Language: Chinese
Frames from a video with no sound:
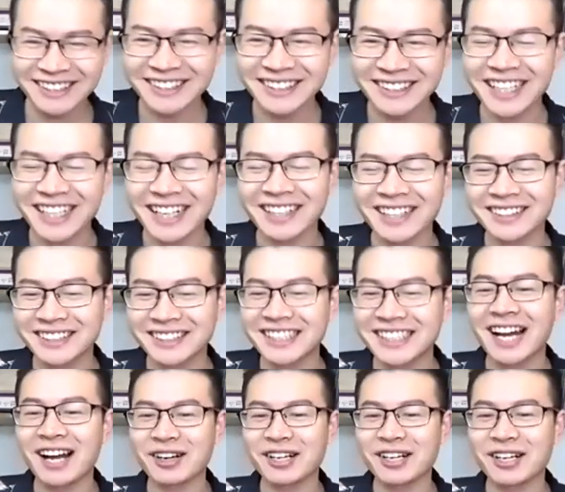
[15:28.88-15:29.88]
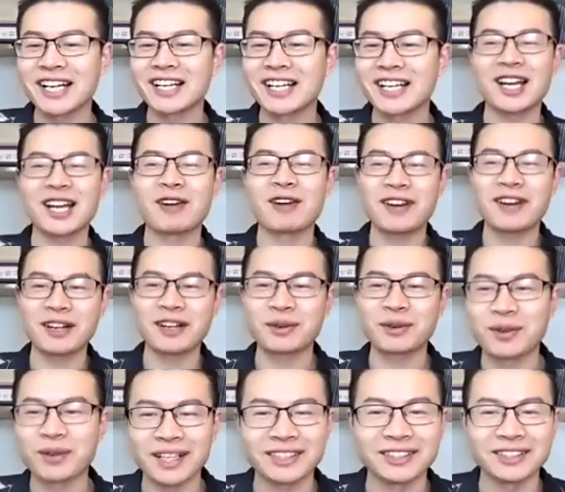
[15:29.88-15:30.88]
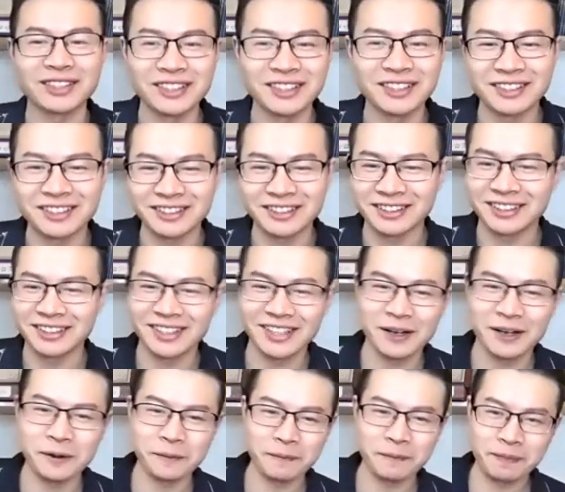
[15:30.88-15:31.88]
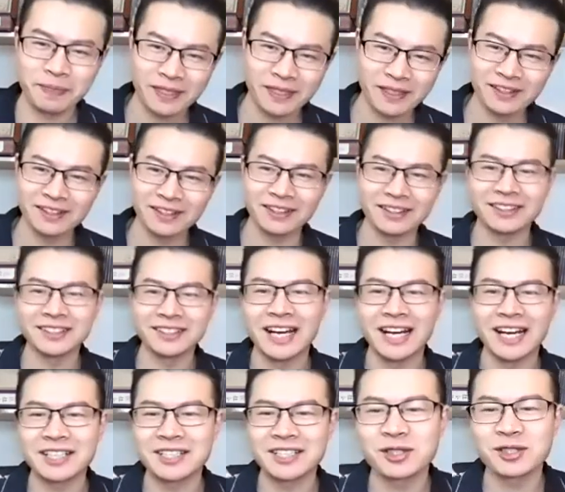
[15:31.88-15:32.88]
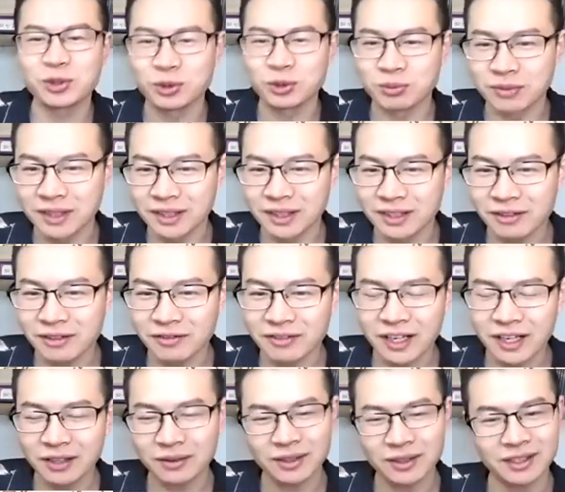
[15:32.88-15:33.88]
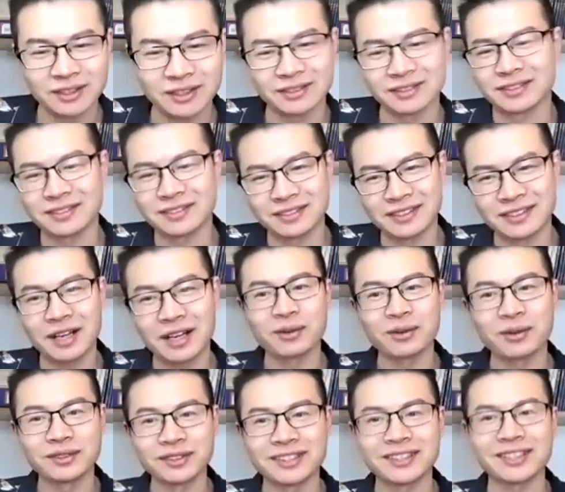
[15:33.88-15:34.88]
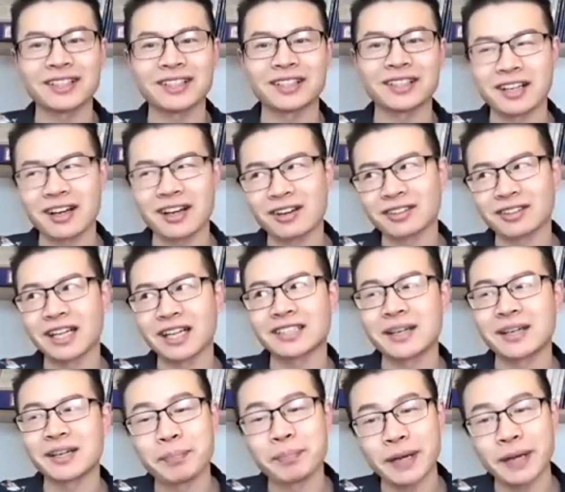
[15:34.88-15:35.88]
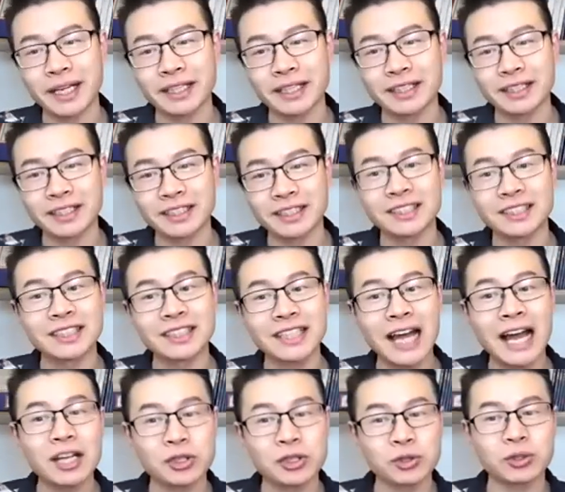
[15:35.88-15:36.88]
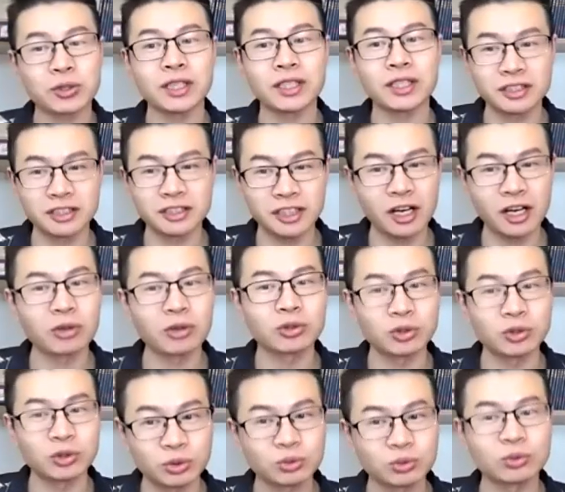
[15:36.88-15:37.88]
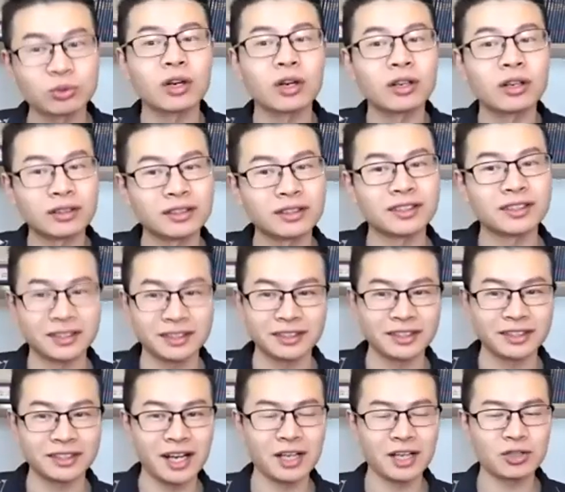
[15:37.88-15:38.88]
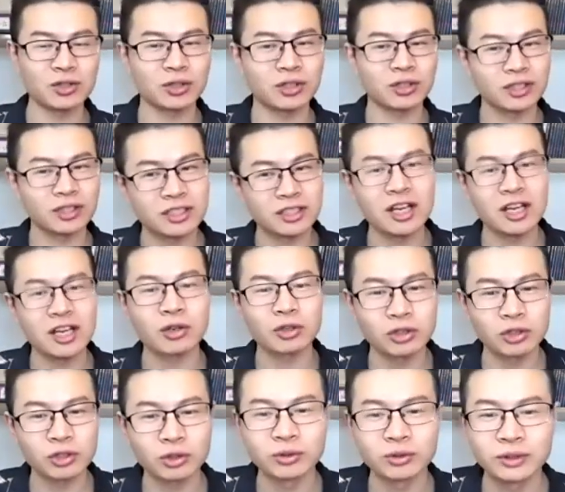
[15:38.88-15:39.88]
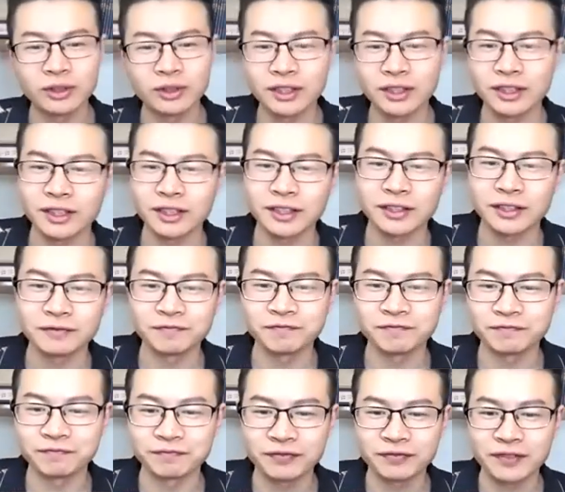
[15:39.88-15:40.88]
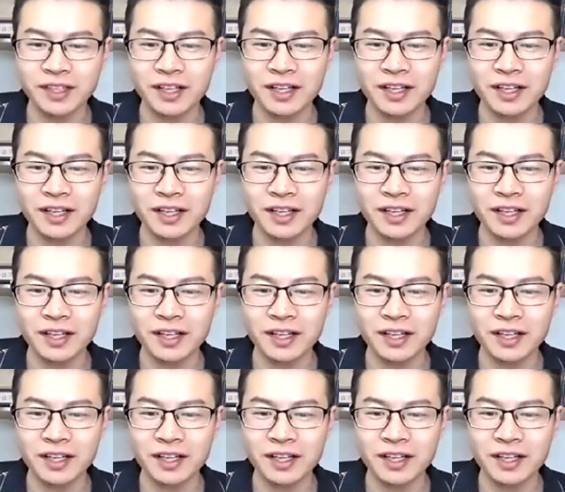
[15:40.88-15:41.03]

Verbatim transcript: 经常下下饭馆去吃啊，而且还是有名的饭馆。他工资很高，他在北京大学教书哦，啊，这是教授。嗯，